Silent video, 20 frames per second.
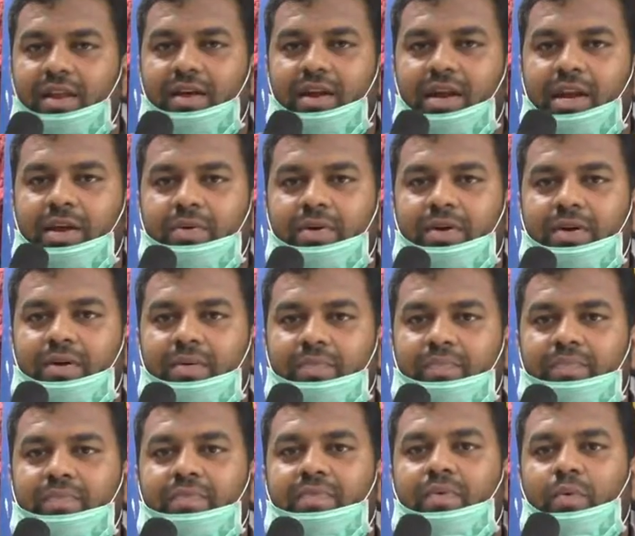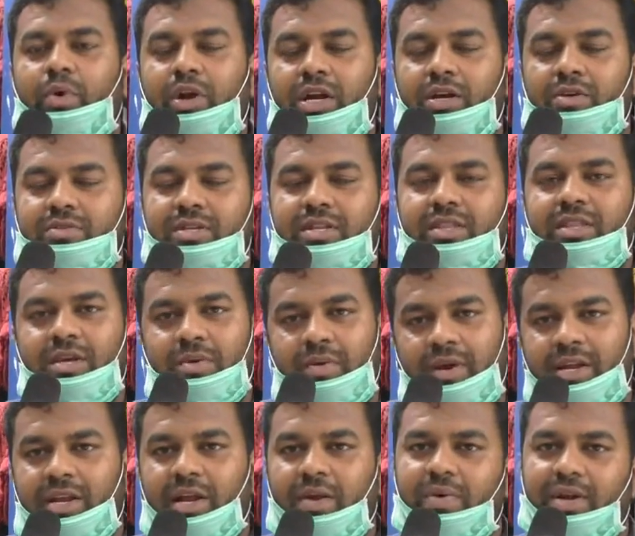அனைவருக்கும் ஒயிட் ஹவுஸின்
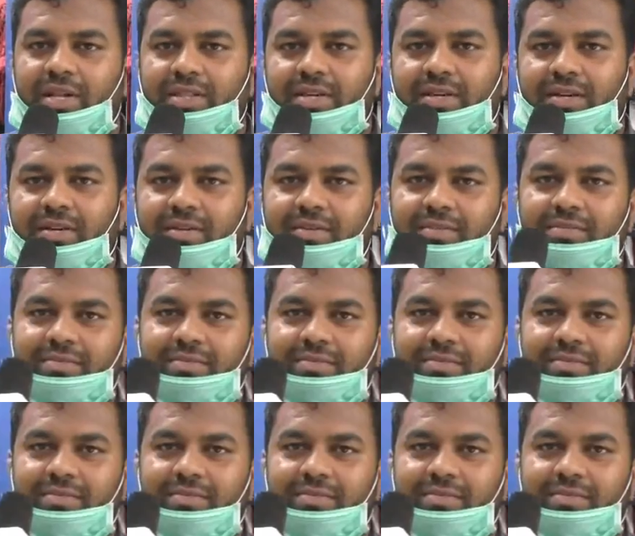தீபாவளி நல்வாழ்த்துக்கள்